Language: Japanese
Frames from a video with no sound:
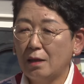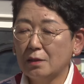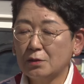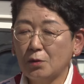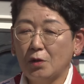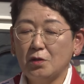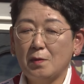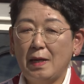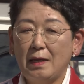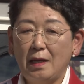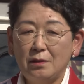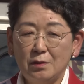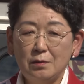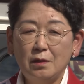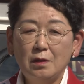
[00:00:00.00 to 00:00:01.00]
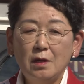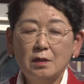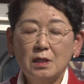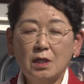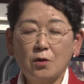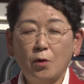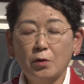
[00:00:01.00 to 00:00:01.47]
そう言われる
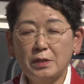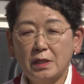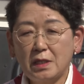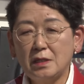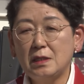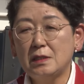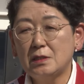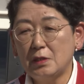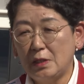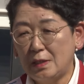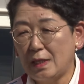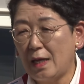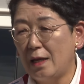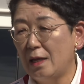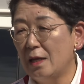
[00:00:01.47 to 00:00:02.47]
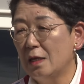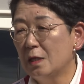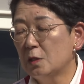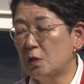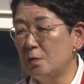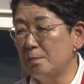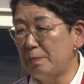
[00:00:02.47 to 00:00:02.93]
気候危機について
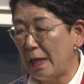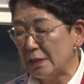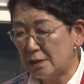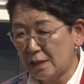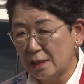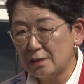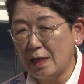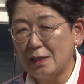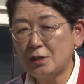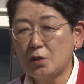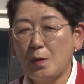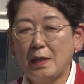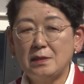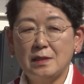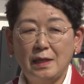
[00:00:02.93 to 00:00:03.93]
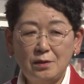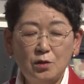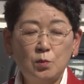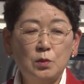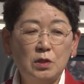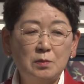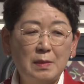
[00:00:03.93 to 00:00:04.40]
心配していない人はいないと
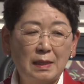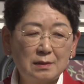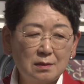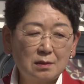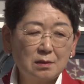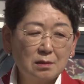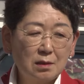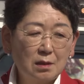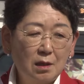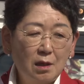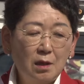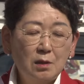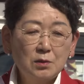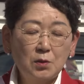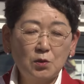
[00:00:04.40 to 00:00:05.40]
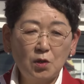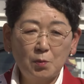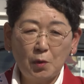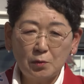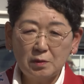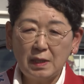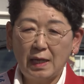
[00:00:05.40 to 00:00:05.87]
思います。その
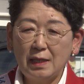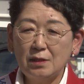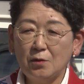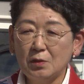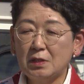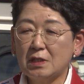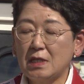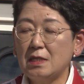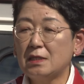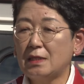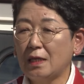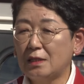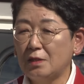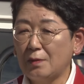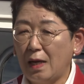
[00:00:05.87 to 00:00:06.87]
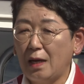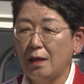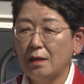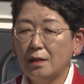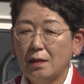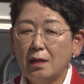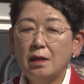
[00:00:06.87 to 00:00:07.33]
問題の試金石は
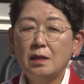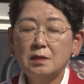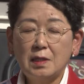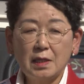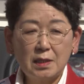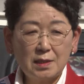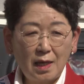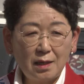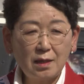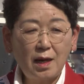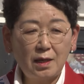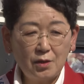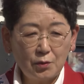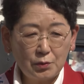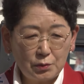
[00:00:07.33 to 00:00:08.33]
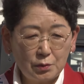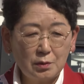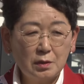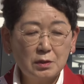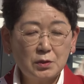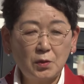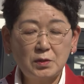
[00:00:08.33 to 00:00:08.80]
石炭火
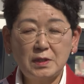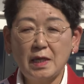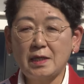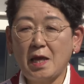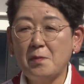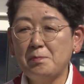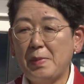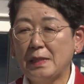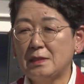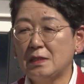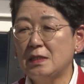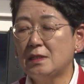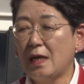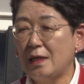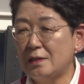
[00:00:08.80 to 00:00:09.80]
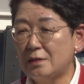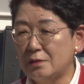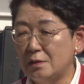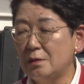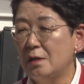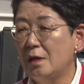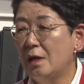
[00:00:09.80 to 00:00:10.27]
力、そして原発に対す
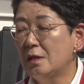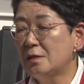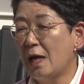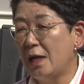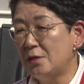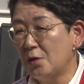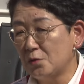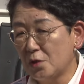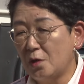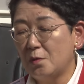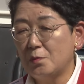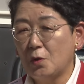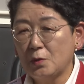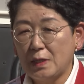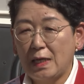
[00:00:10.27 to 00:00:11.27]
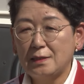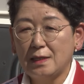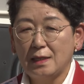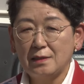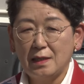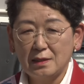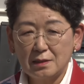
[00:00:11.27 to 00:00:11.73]
る態度の問題
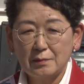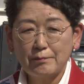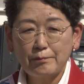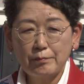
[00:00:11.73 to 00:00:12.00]
なんです。